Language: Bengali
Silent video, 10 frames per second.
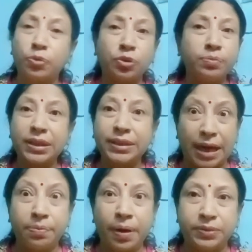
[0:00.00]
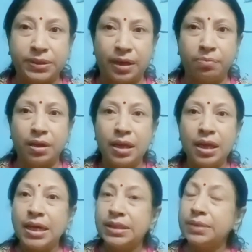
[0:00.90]
তো প্রথম দিকে তাই ভাবছিলাম
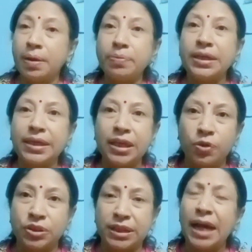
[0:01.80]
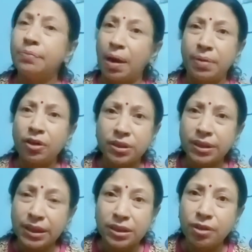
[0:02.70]
যে ব্যাপারটা কি হচ্ছে আরে বাবার
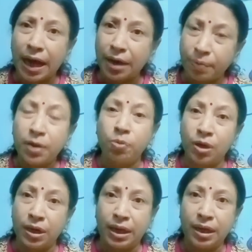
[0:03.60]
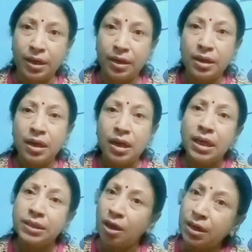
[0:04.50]
কথাটা কিন্তু একবারও বললে না
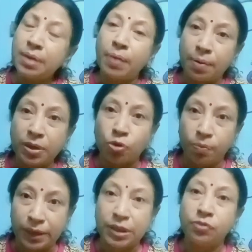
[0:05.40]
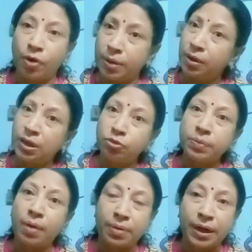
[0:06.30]
তাহলে কি বাবা সোমনাথের ফরে বলে তুমি
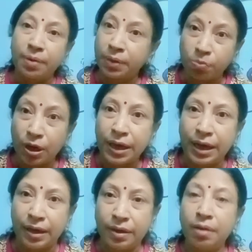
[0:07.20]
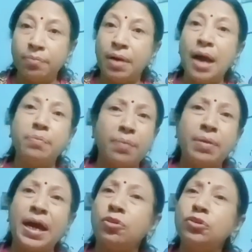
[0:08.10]
বাবার নামটা বললে না মা বাবা
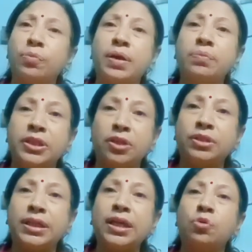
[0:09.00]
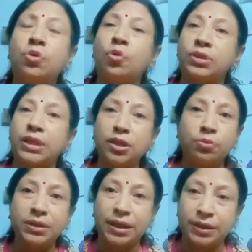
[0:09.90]
এখন তোমার ভিডিও থেকে কোনো কথাই
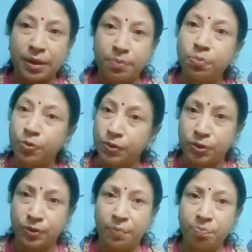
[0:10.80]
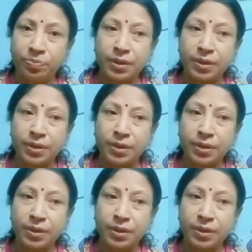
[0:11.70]
তুমি তাদের নামে বলছো না